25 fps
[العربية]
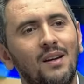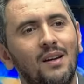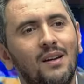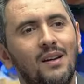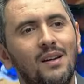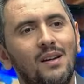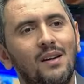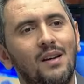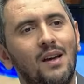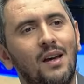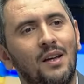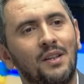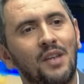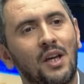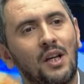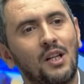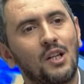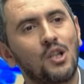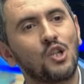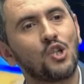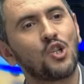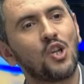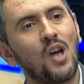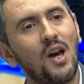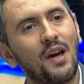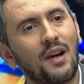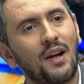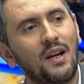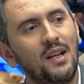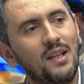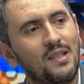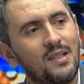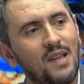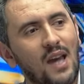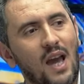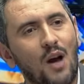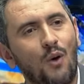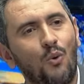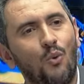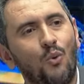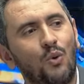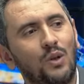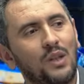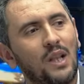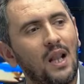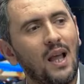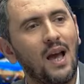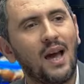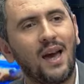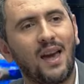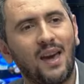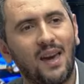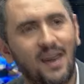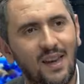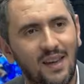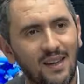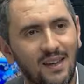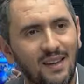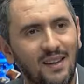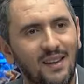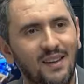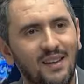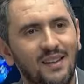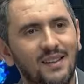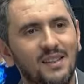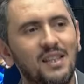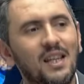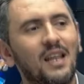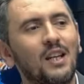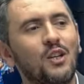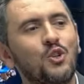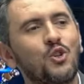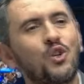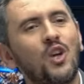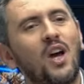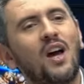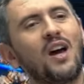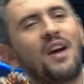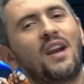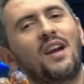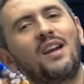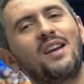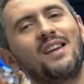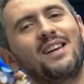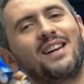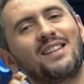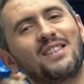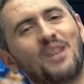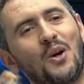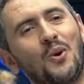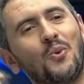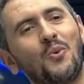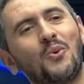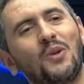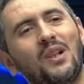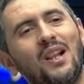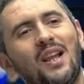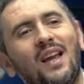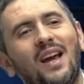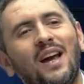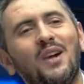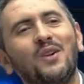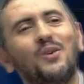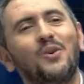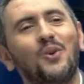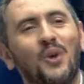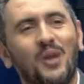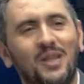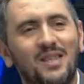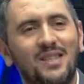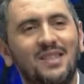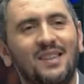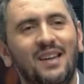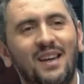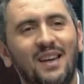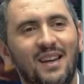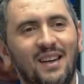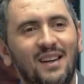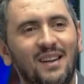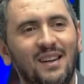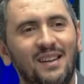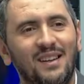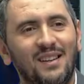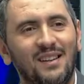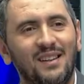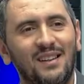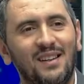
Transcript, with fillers: آه، هذاك نعم. الجار اللي تيعوض الاخ نعم. ديك الجاره اللي كتعوض لها الاخت نعم.